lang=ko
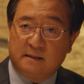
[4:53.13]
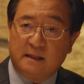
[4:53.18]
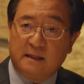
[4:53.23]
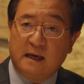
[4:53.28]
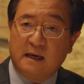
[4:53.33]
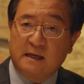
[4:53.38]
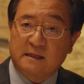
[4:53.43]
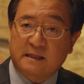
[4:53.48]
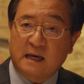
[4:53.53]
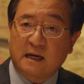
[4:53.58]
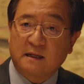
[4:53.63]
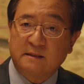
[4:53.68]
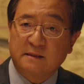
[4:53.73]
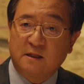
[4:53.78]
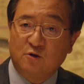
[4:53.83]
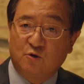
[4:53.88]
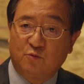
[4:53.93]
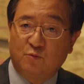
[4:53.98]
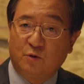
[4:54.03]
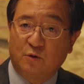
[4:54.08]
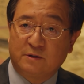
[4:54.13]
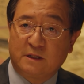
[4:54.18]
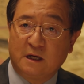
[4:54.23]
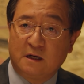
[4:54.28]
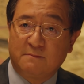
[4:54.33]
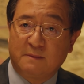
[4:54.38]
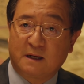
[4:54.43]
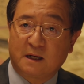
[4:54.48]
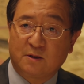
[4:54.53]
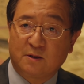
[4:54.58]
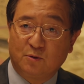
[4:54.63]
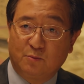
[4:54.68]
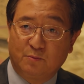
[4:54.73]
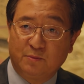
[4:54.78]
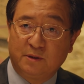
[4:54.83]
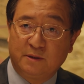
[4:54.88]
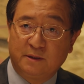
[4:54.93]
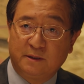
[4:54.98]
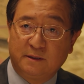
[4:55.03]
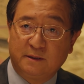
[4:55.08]
내 상대 후보 될 만한
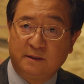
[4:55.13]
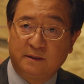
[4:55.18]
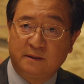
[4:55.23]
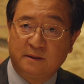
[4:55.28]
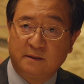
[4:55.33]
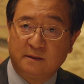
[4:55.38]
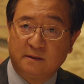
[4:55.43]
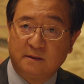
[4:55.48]
놈들